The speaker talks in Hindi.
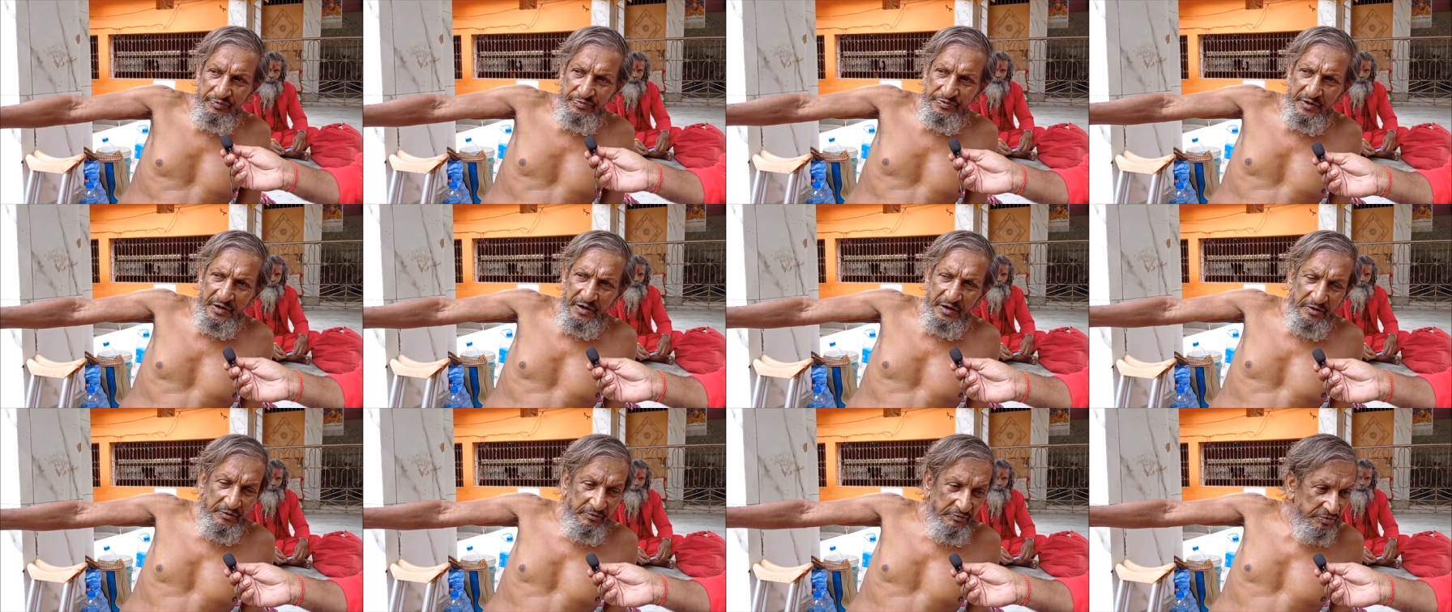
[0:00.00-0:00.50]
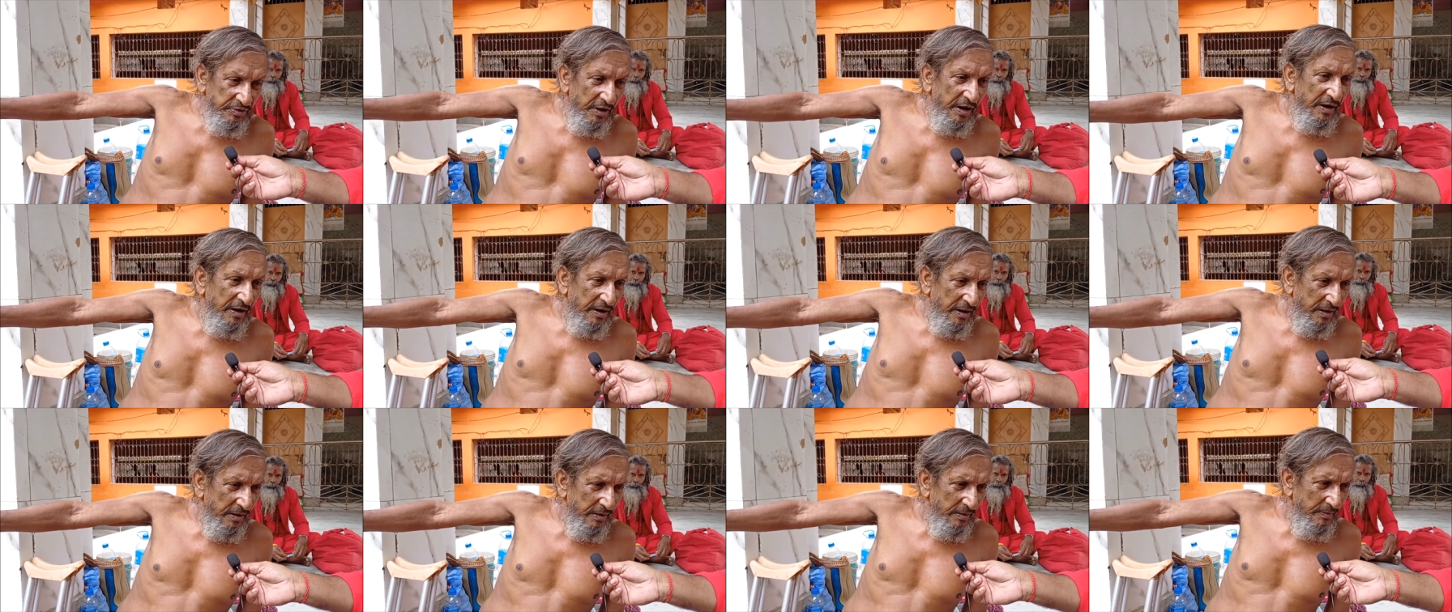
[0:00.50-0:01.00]
चरण
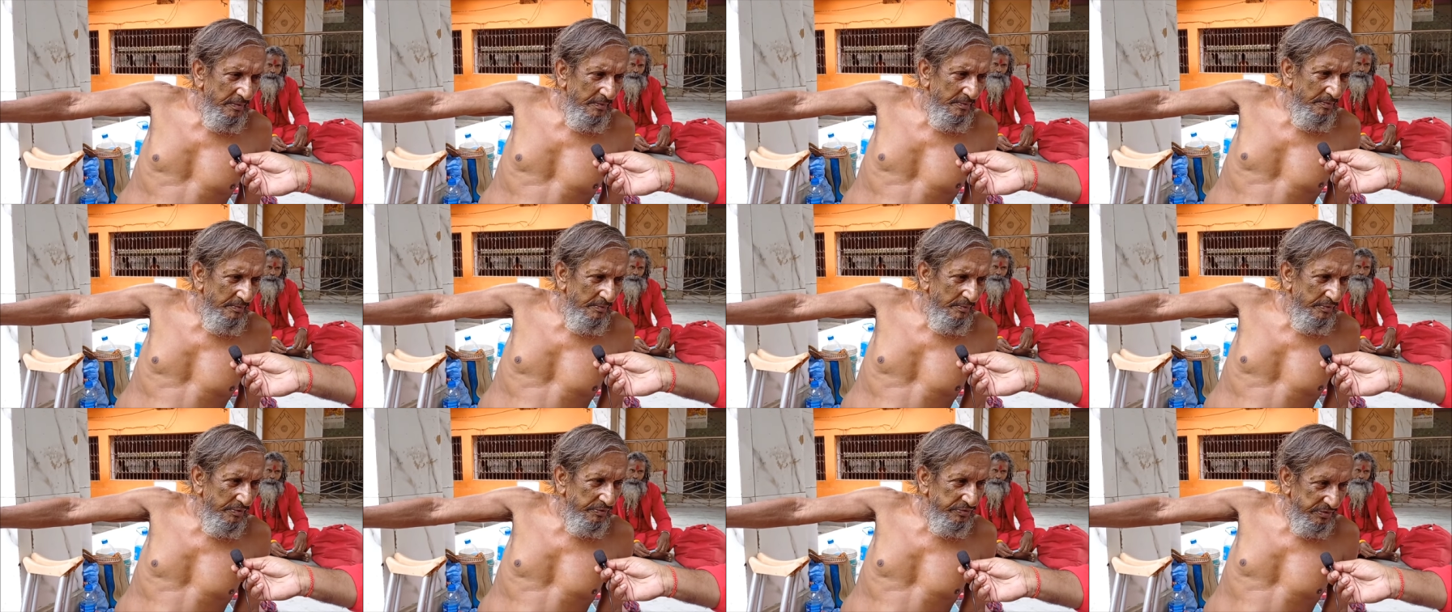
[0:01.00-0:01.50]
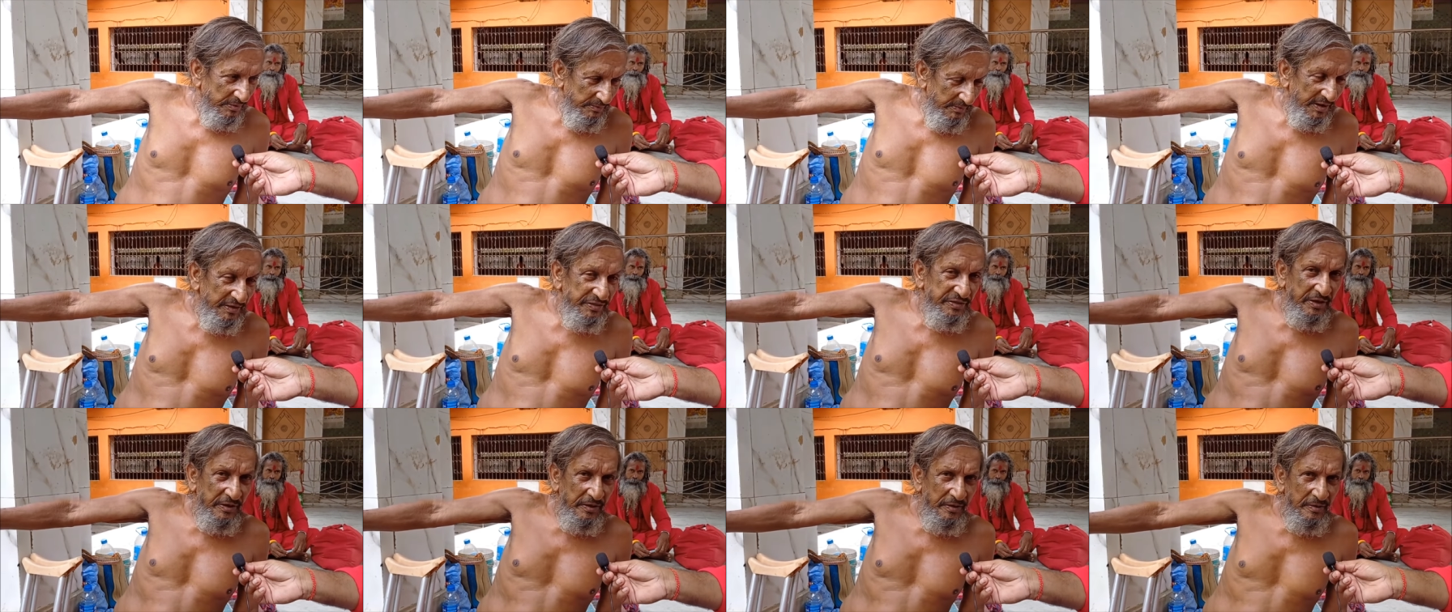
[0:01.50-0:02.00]
उधर है
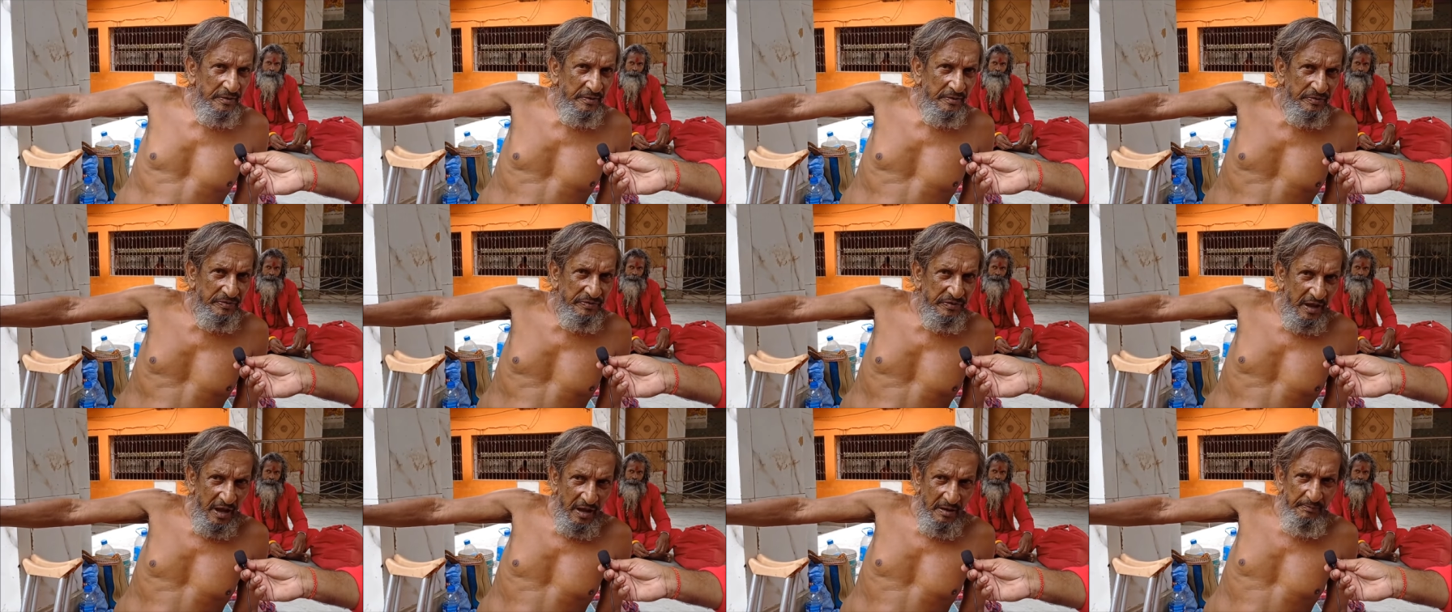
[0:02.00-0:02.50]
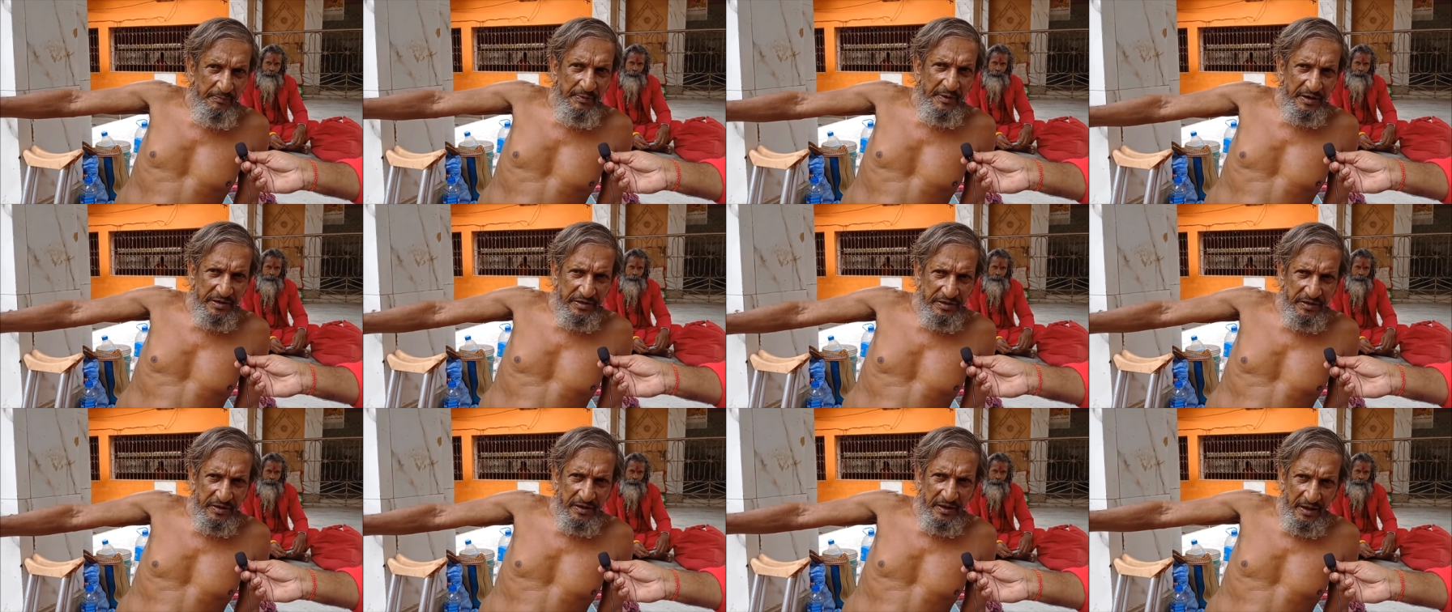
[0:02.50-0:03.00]
समाधि जहाँ पर
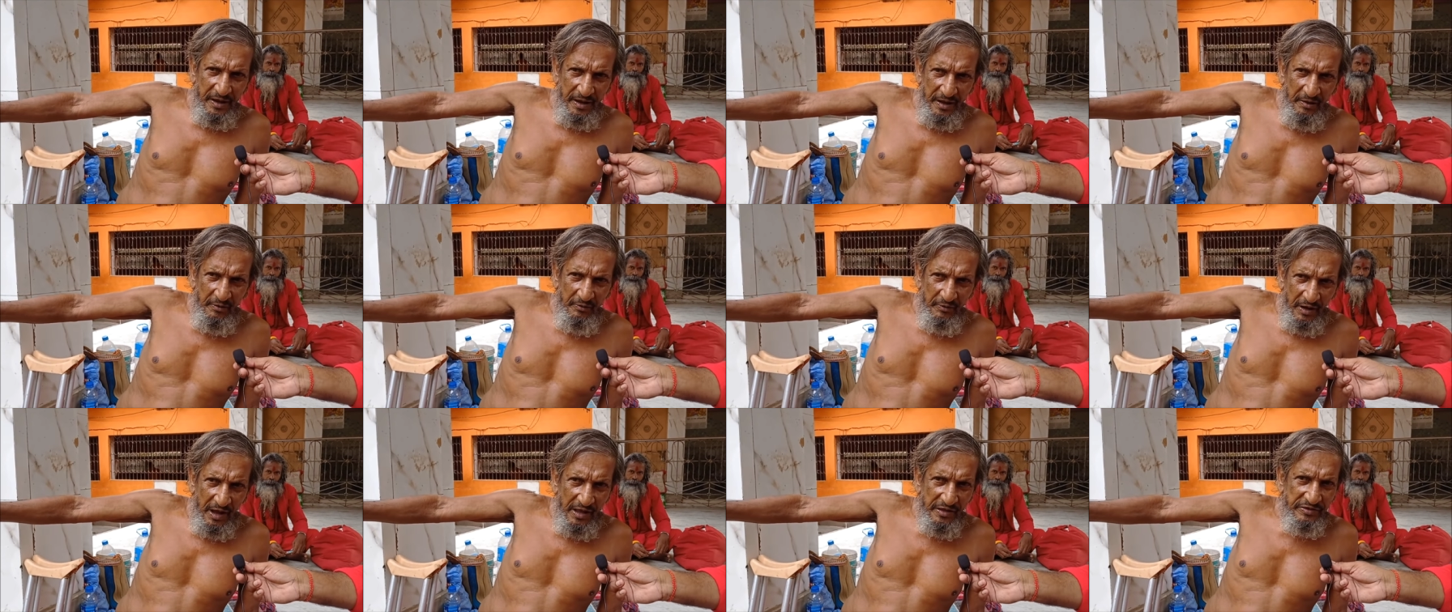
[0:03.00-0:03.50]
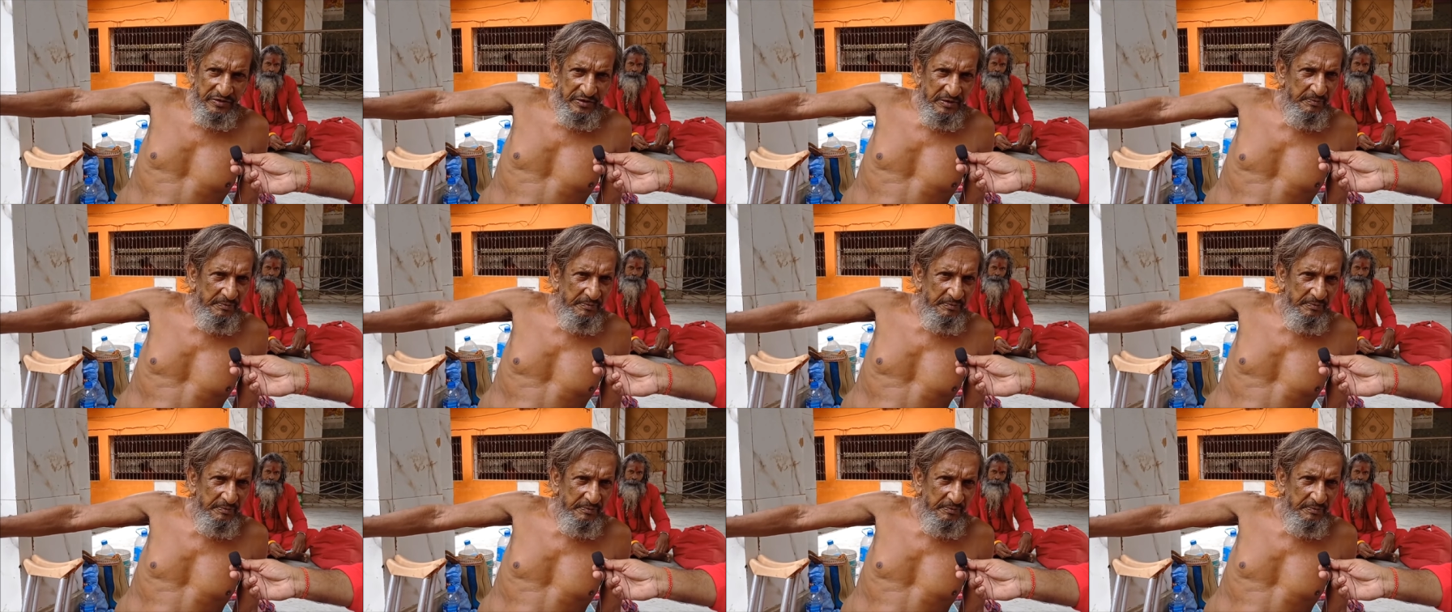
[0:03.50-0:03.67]
किए है वो गाछ